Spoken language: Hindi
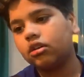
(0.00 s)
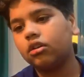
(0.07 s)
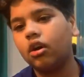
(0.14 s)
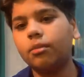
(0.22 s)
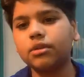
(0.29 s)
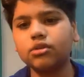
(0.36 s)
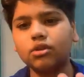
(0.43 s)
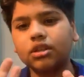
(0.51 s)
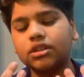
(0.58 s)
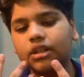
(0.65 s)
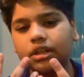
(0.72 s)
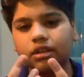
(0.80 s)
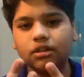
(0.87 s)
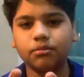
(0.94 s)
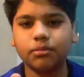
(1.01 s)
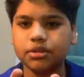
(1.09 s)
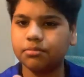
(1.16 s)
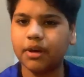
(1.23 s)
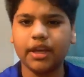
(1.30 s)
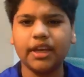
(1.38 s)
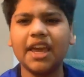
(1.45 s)
और बस थोड़ा सा बस
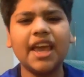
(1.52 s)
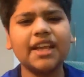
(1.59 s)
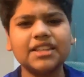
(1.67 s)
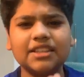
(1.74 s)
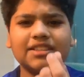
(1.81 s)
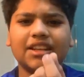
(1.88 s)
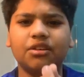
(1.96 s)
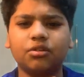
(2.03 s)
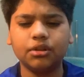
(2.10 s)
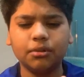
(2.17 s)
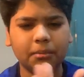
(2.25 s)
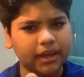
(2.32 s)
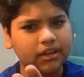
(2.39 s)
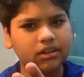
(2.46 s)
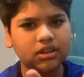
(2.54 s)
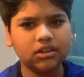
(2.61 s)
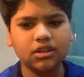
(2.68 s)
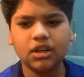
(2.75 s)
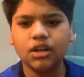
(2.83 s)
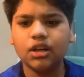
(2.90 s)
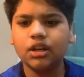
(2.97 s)
माइक एक चीज़ चाहिए है माइक
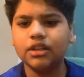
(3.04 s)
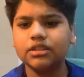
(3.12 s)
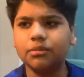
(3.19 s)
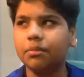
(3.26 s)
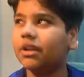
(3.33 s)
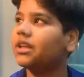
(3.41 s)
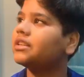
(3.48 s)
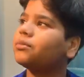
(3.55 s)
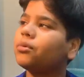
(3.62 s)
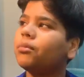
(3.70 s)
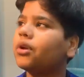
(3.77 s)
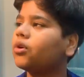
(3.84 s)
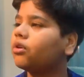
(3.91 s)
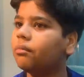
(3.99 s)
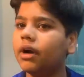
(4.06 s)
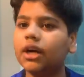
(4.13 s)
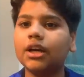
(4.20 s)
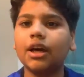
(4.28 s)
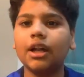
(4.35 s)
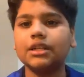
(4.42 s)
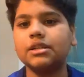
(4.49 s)
सिंपल ये सब तो मैंने खुद बिल्ड
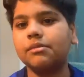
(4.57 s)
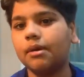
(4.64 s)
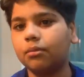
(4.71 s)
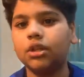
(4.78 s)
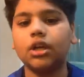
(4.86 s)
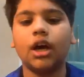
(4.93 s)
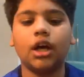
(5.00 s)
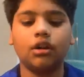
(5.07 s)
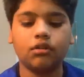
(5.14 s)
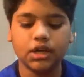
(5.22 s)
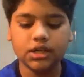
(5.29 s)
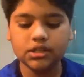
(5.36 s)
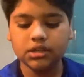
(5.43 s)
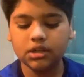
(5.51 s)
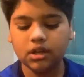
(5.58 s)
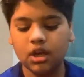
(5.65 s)
करा है इसलिए मैं आपको दिखा रहा हूँ गाइस